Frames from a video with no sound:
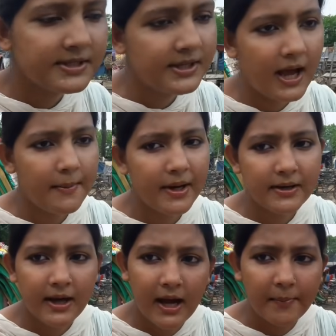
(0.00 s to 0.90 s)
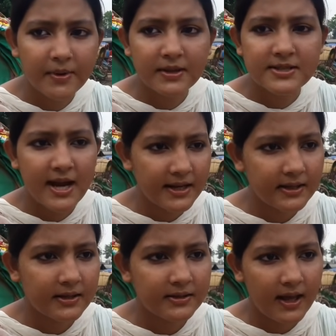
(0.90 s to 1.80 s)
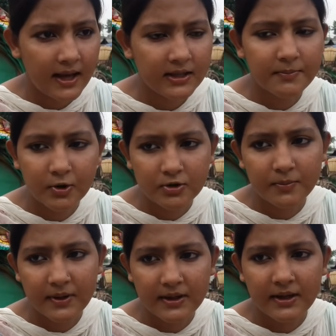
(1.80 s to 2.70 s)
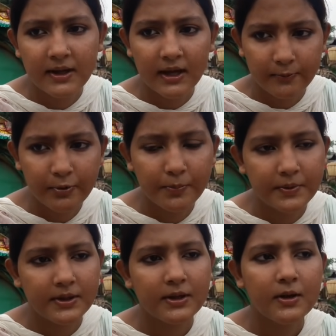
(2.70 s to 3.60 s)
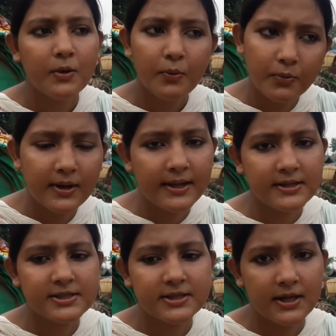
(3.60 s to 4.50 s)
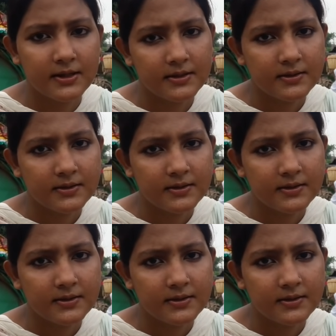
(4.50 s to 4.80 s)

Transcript: জি না আমার না আমি যার এখানে থাকি বর্তমানে এক ফুপি উনার রিক্সা